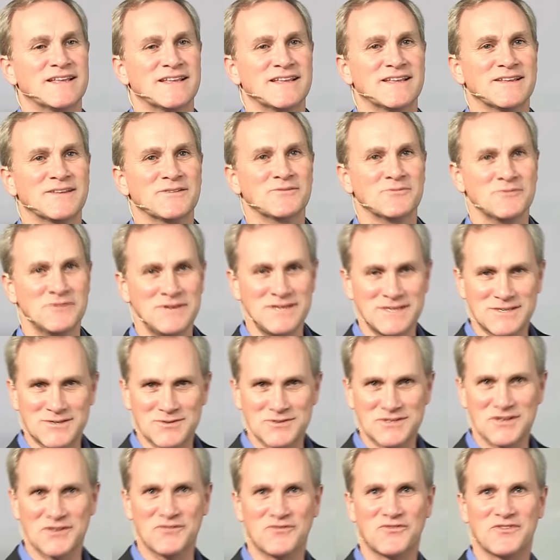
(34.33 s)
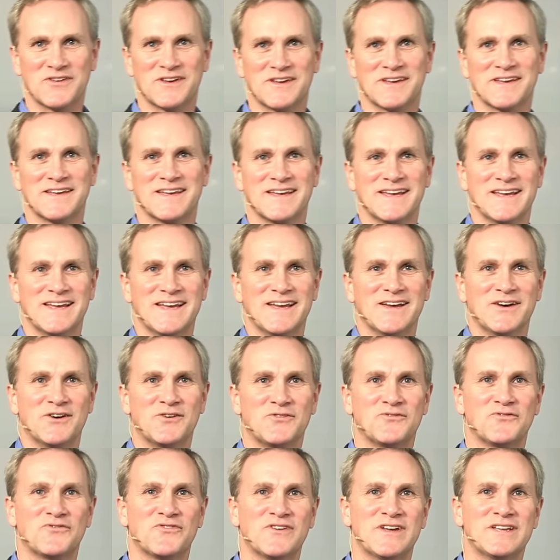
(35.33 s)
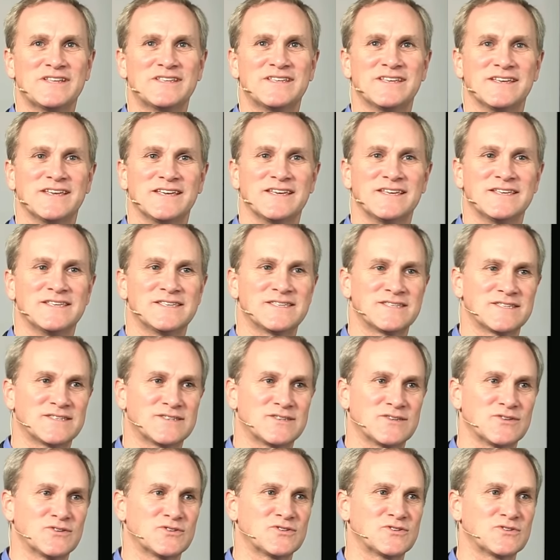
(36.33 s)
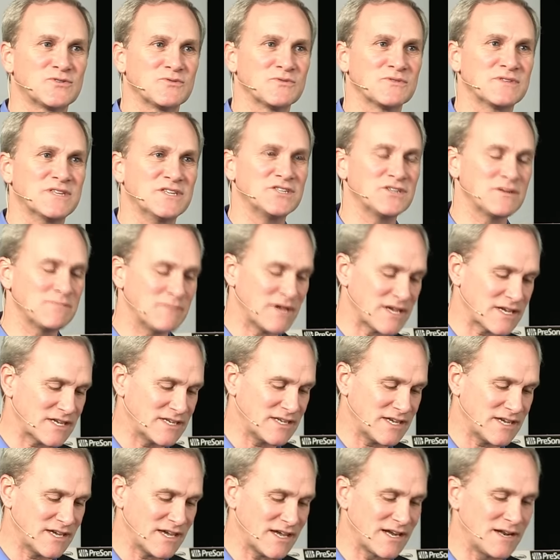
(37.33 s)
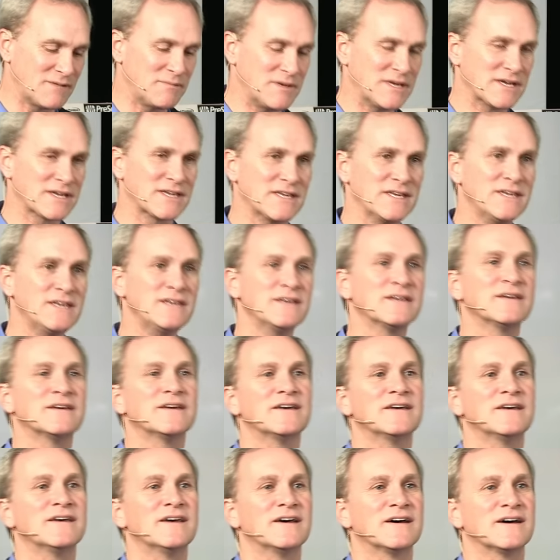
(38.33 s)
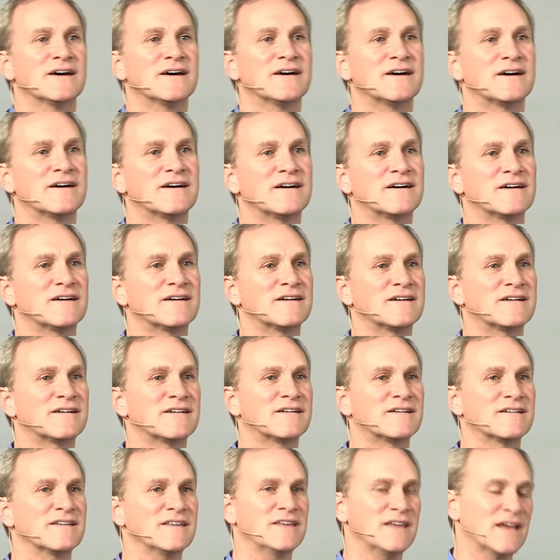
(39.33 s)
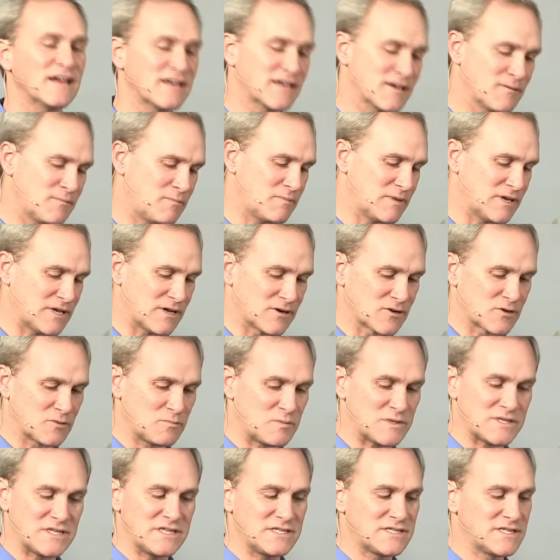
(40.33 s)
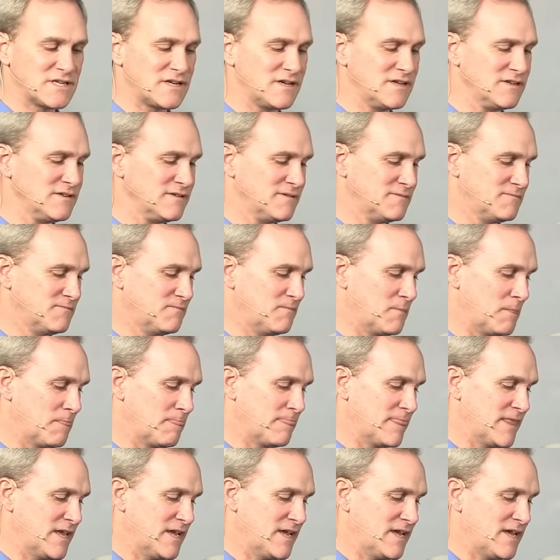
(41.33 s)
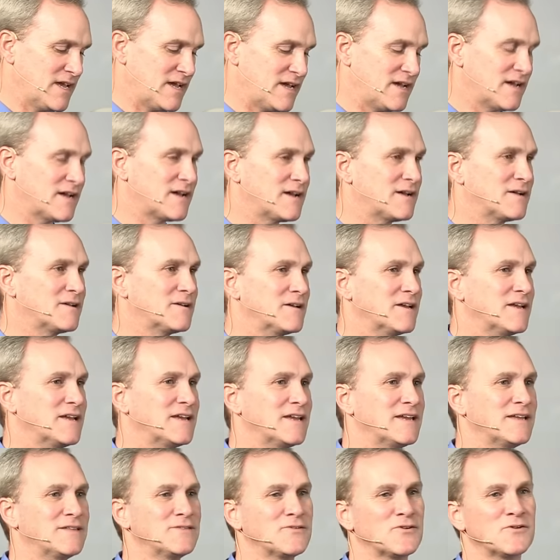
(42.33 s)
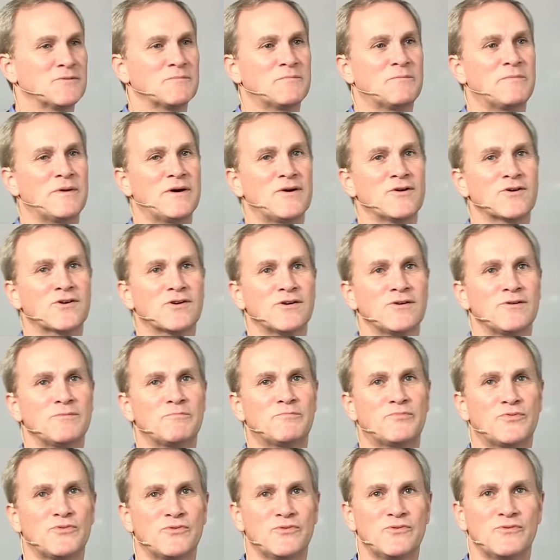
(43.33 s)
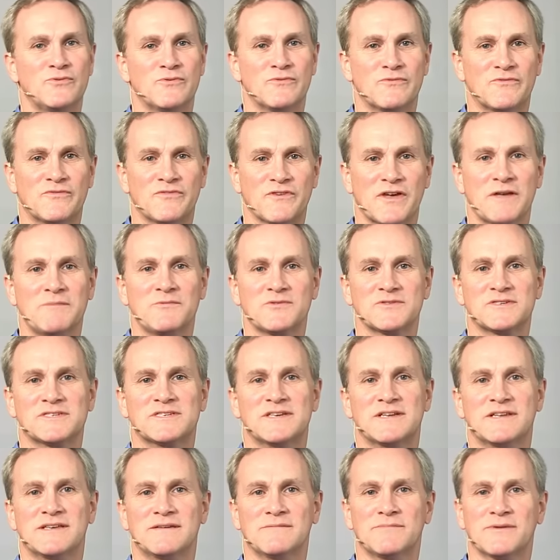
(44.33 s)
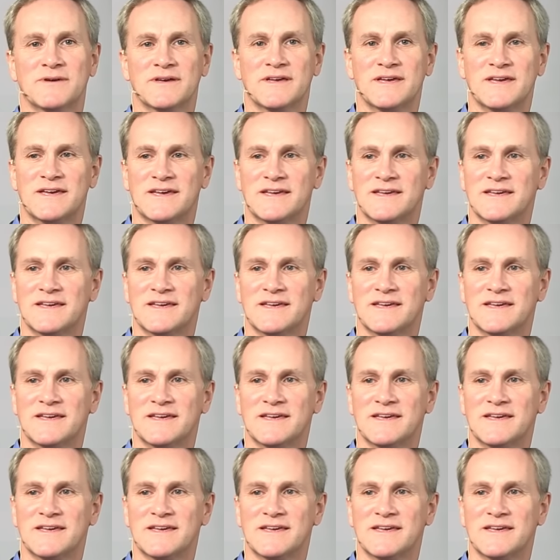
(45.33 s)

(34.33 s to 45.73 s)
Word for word: Oui, tout à fait. En fait, ils se sont déjà mariés à la mairie euh, il y a quelques petits temps euh, et ils n'ont pas encore pu vraiment célébrer